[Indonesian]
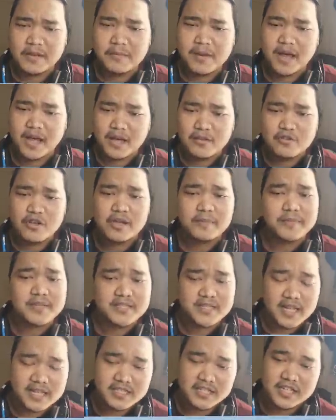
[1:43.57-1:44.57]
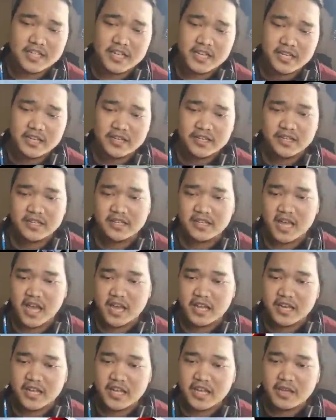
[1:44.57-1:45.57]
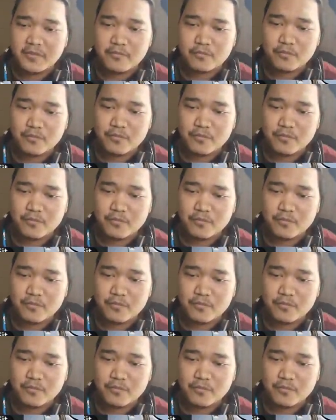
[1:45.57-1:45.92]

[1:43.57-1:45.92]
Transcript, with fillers: di belakang juga bisa sih. Nah ini